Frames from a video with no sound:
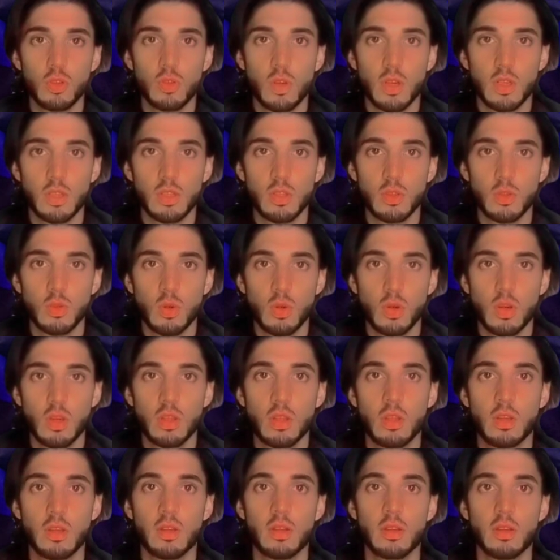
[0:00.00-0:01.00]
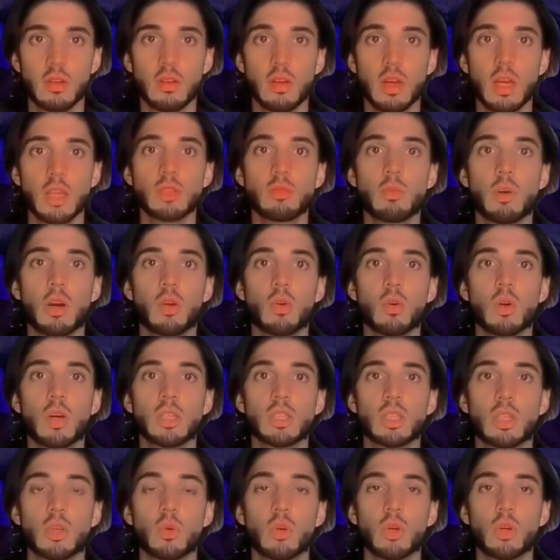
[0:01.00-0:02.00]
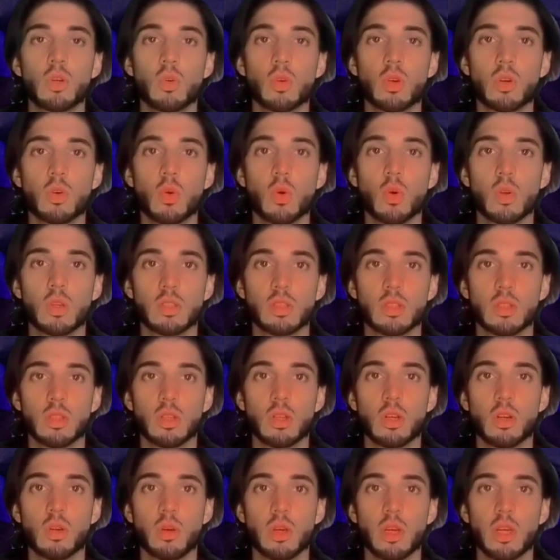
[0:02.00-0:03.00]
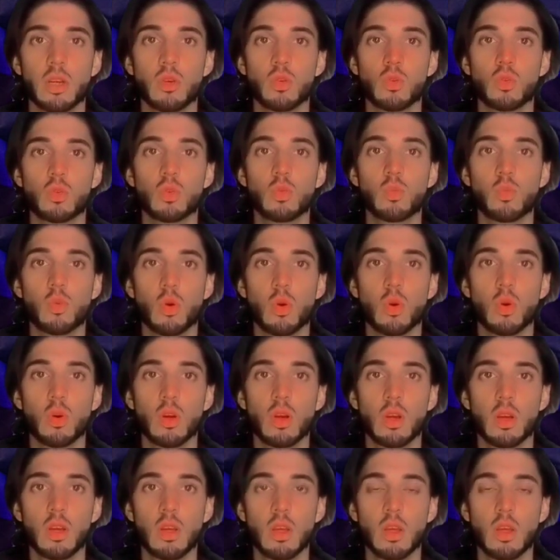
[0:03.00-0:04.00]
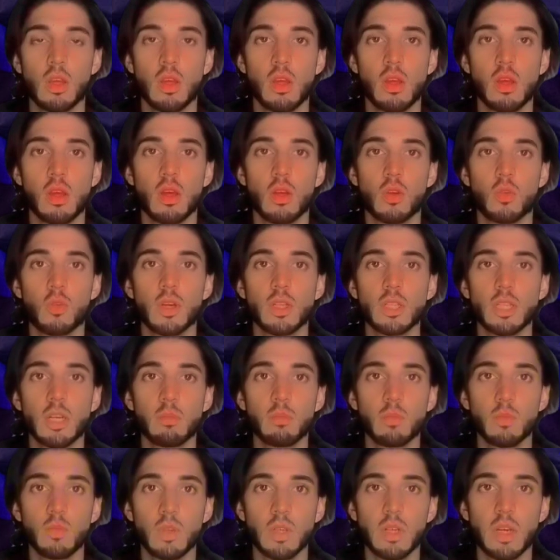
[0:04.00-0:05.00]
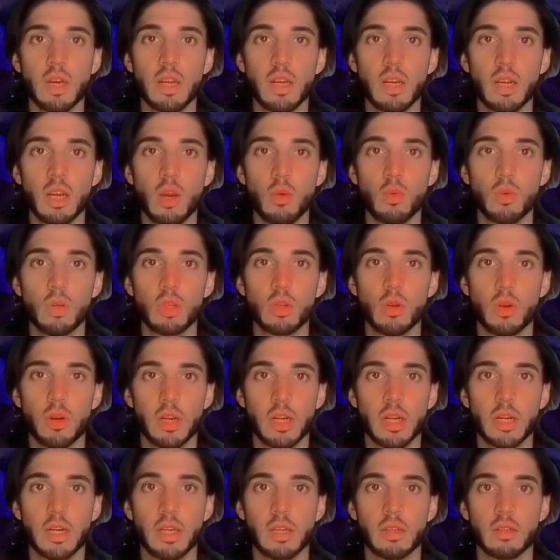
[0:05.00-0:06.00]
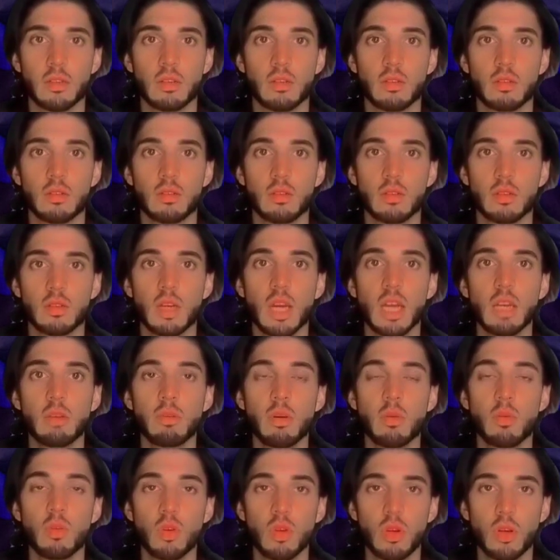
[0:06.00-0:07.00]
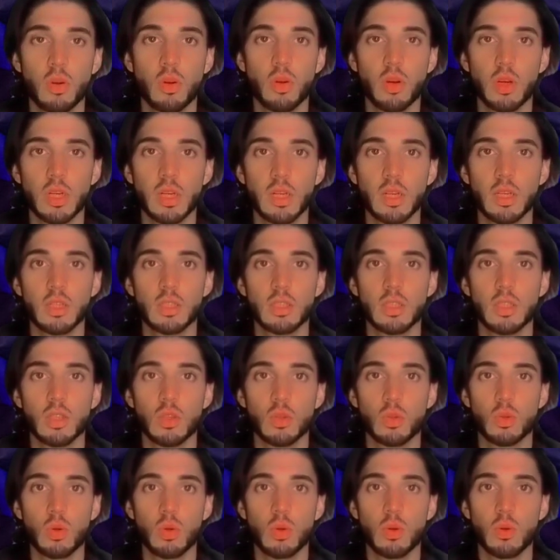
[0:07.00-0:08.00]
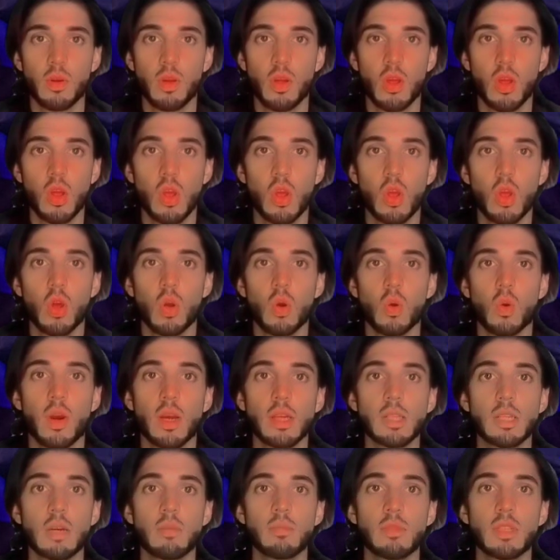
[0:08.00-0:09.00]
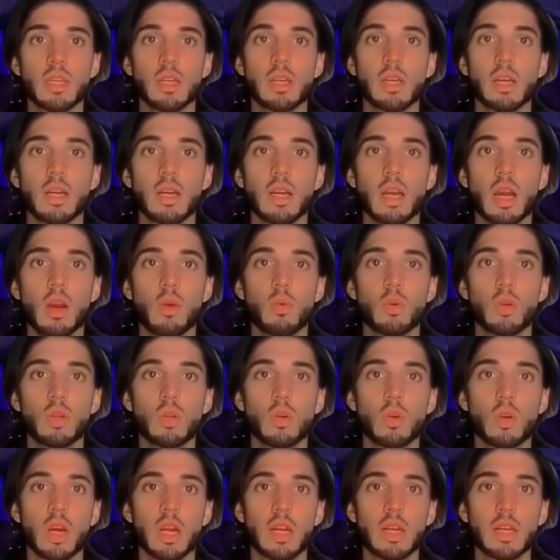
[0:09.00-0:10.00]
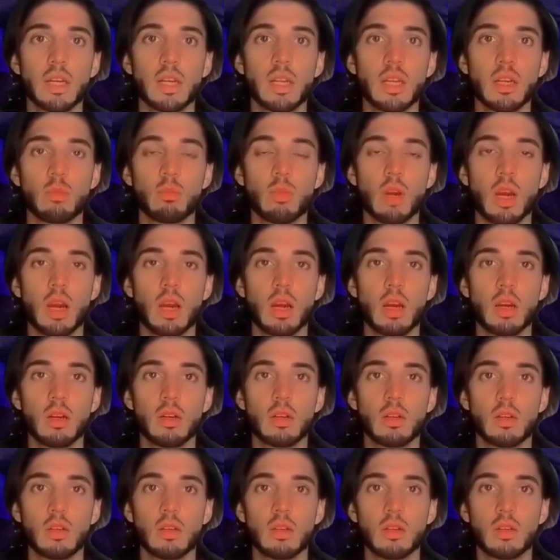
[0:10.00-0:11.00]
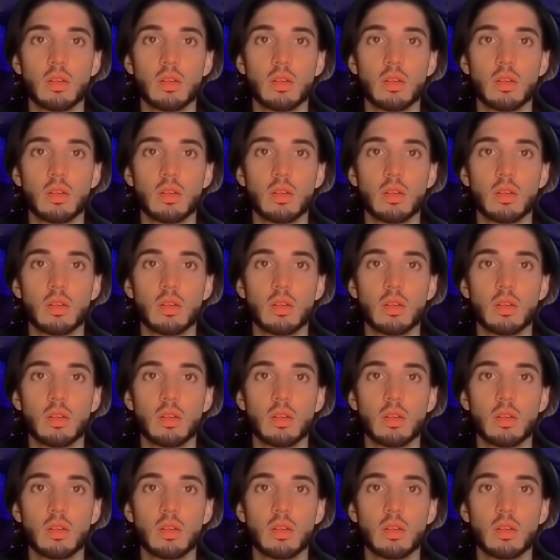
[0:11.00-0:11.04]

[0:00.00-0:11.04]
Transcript: गुजर अजीज़ों आज मारो आज की वीडियो कोर्स टिकट है यूट्यूब को आज हम करेंगे वीडियो एडिटिंग कल भी हमने वीडियो को एडिटिंग सीखी तो आज हम सीखेंगे वीडियो का एडिटिंग में